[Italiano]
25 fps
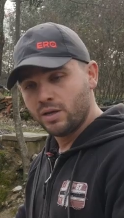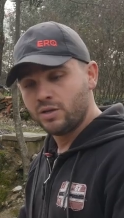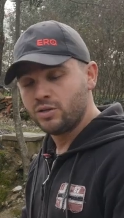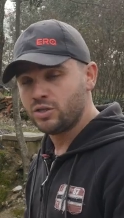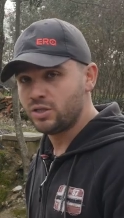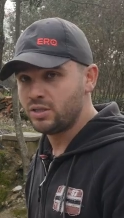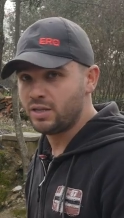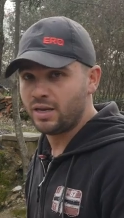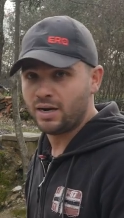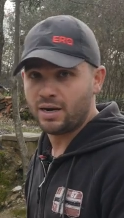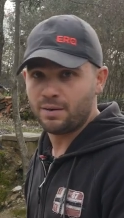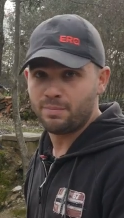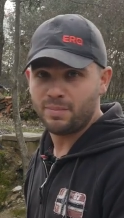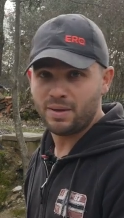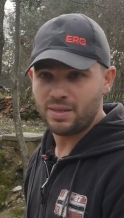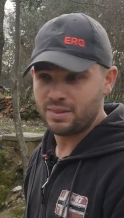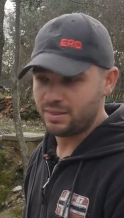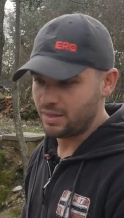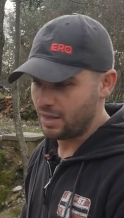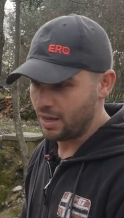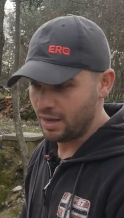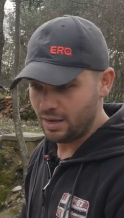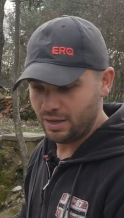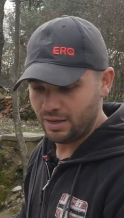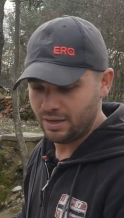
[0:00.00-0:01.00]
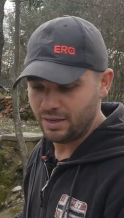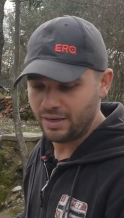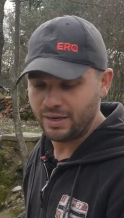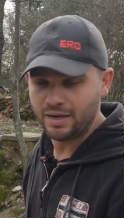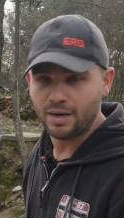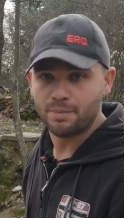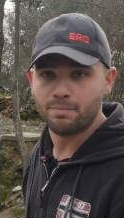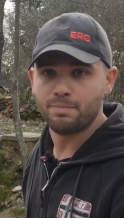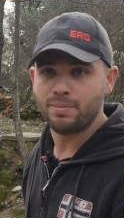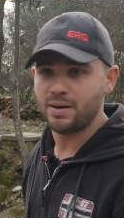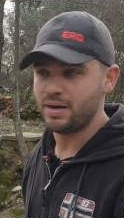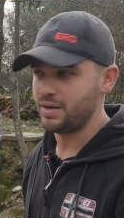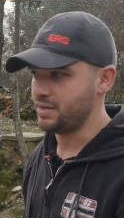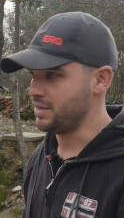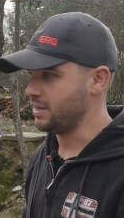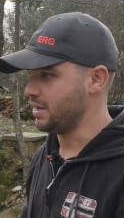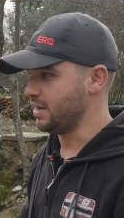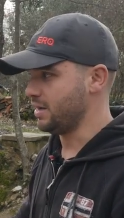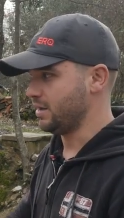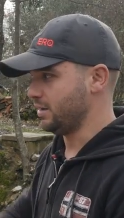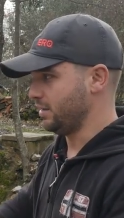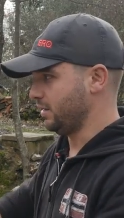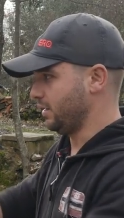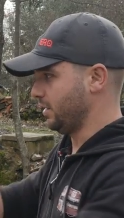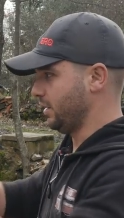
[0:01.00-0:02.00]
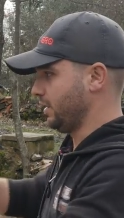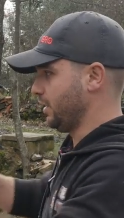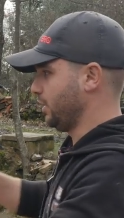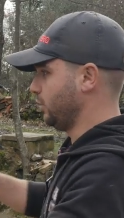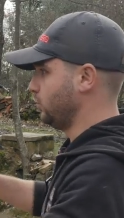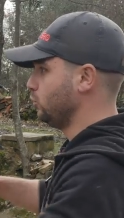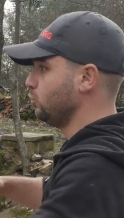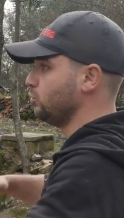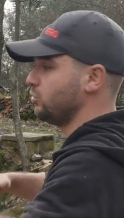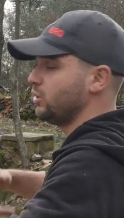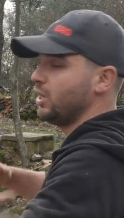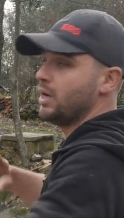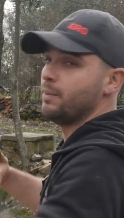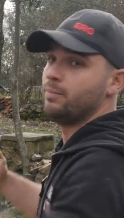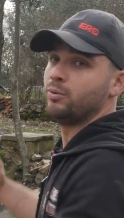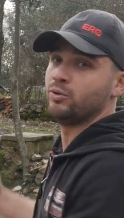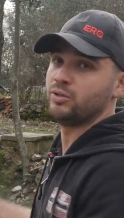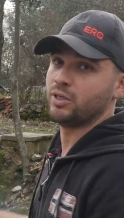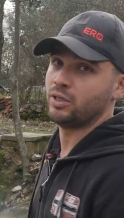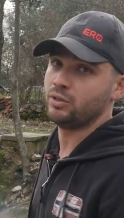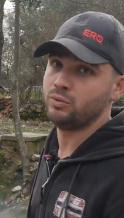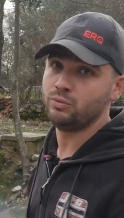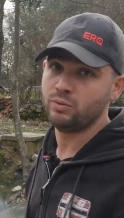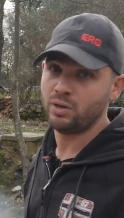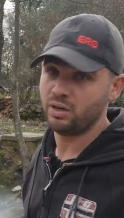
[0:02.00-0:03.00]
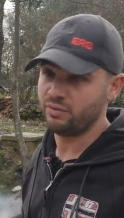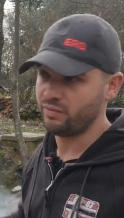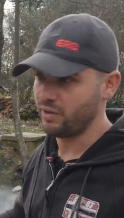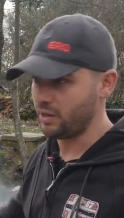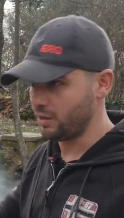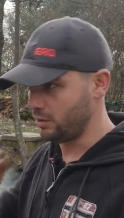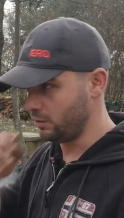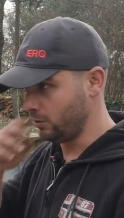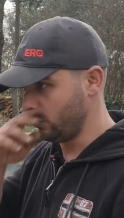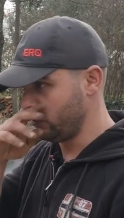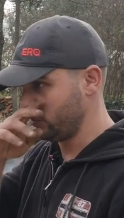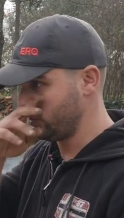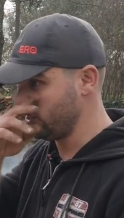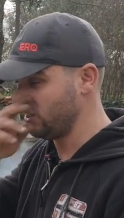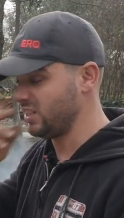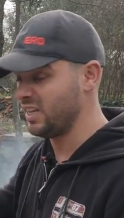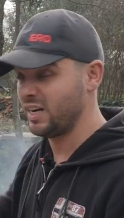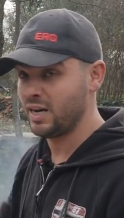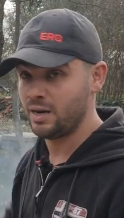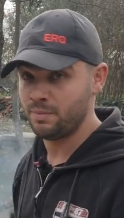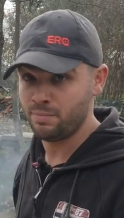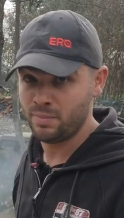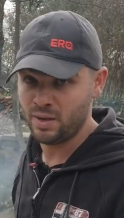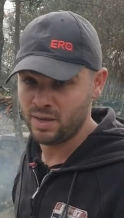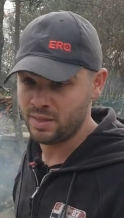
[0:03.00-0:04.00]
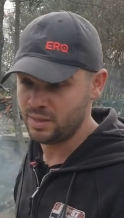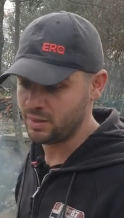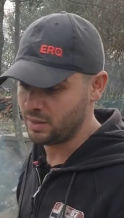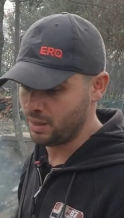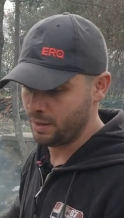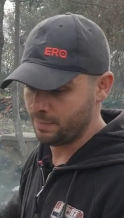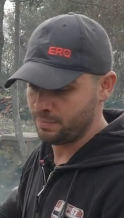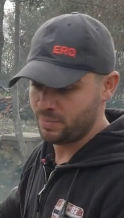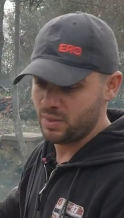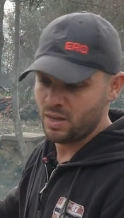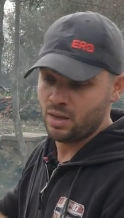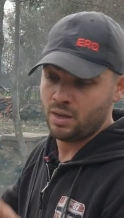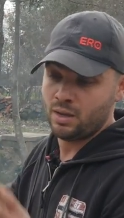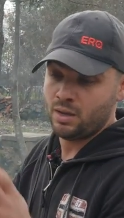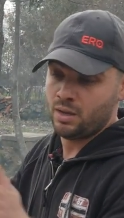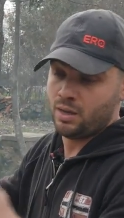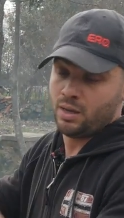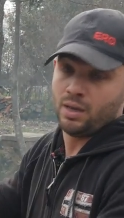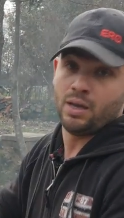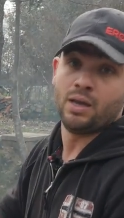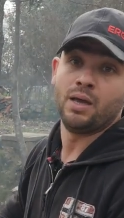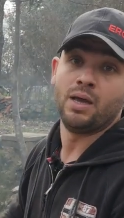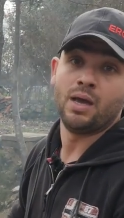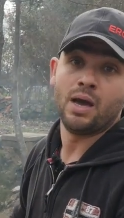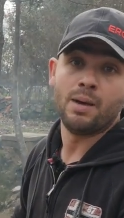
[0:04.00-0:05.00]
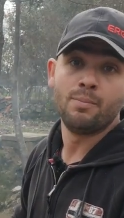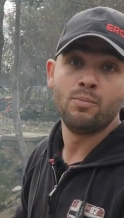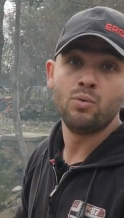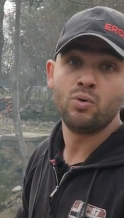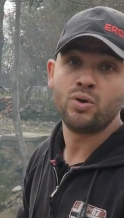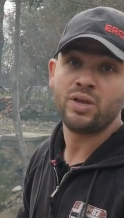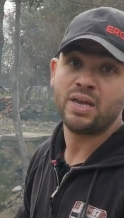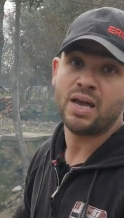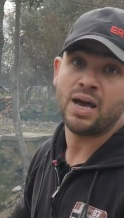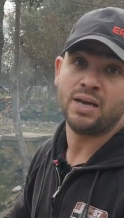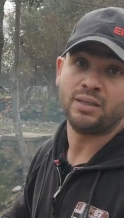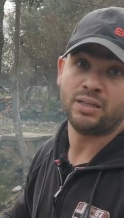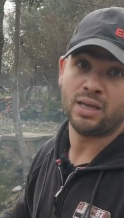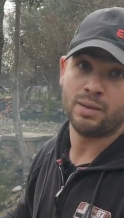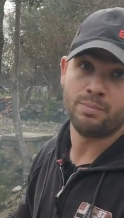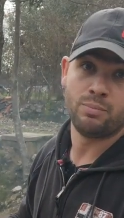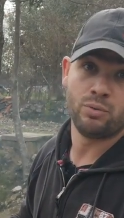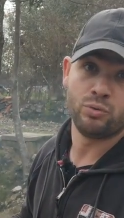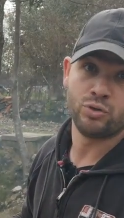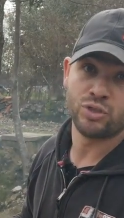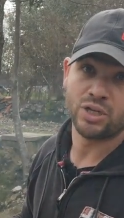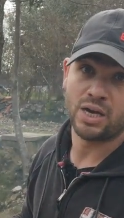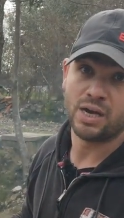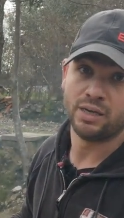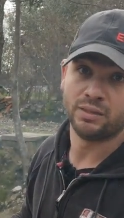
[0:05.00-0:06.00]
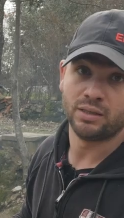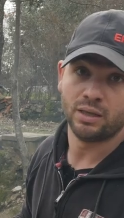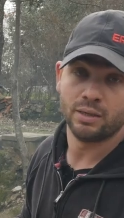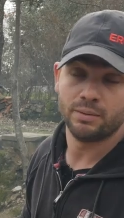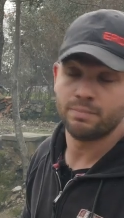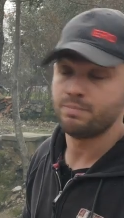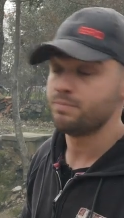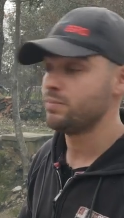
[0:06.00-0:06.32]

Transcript: Generalmente in campagna eh, tutte le potature vengono generalmente eh, ammucchiate e bruciate.